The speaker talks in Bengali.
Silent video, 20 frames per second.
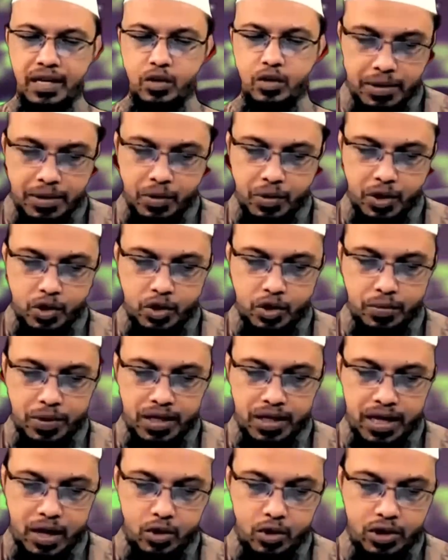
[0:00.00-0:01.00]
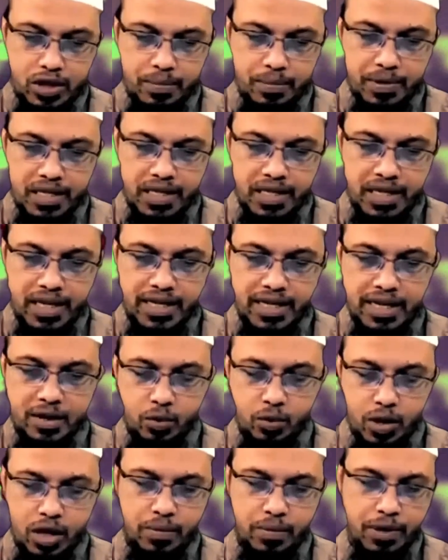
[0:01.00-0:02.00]
নামাজ পড়ার সময় কারোর সামনে দিয়ে গেলে
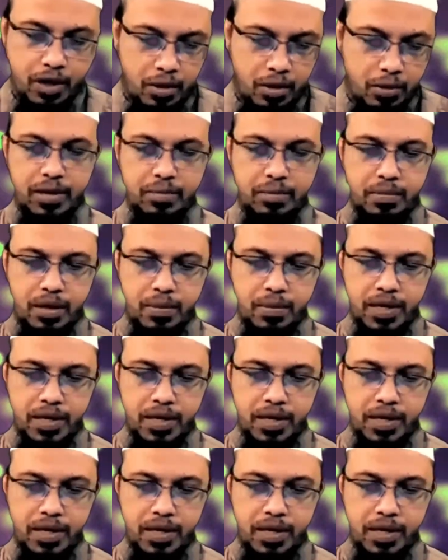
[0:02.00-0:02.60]
কি গুণা হবে না আমার